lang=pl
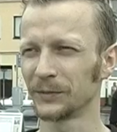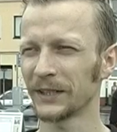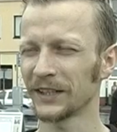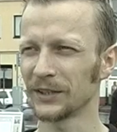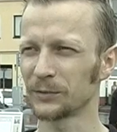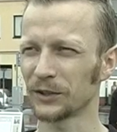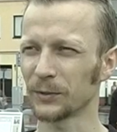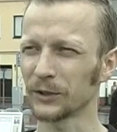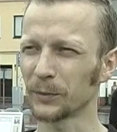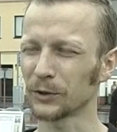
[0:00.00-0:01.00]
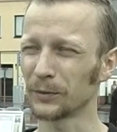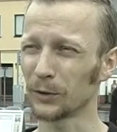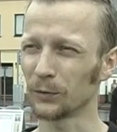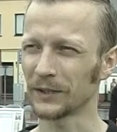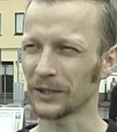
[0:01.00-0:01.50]
Zbieranie przesyłek do
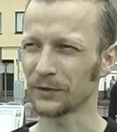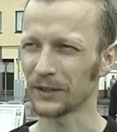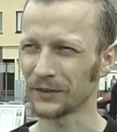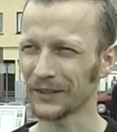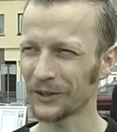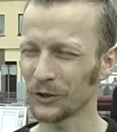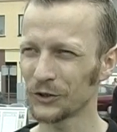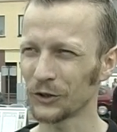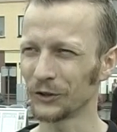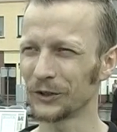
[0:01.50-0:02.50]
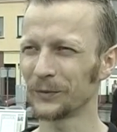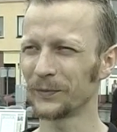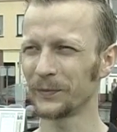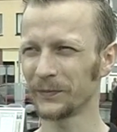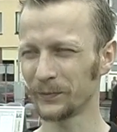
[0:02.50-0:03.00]
potomnych uważam za zakończone.
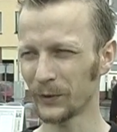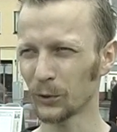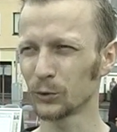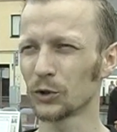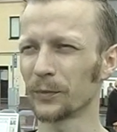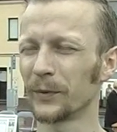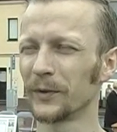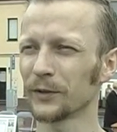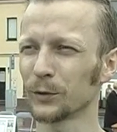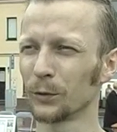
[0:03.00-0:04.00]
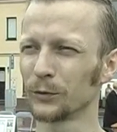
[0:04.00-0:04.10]
Było dużo pomysłów,